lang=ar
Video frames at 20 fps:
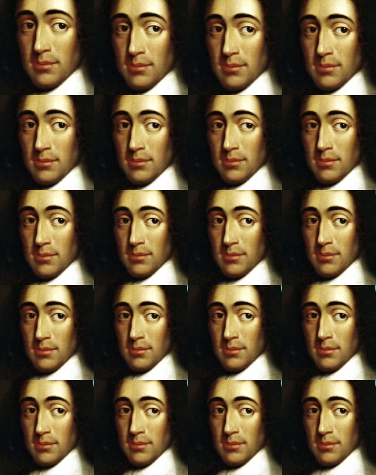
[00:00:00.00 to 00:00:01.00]
اتولد باروخ
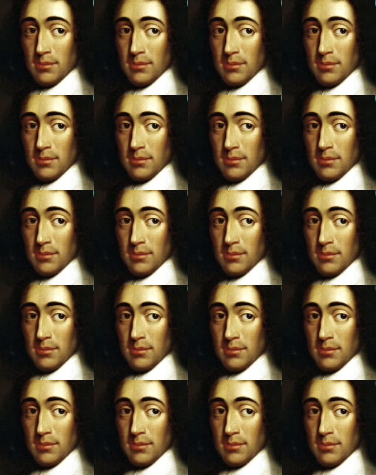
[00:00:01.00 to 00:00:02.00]
سبينوزا في مدينة
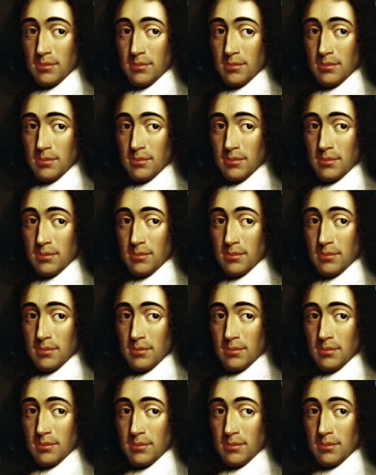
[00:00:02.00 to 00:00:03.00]
أمستردام في هولندا
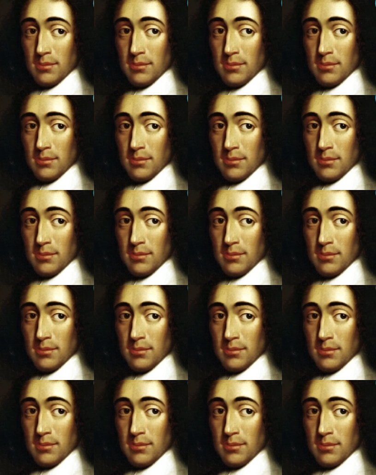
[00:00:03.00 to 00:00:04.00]
سنة
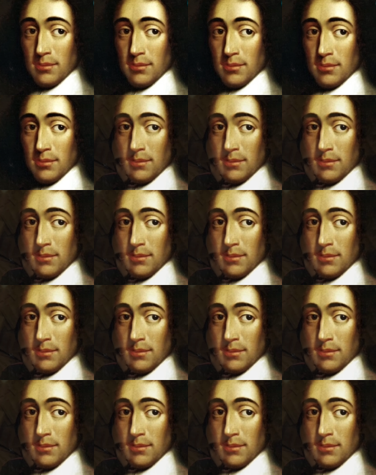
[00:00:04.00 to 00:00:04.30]
1632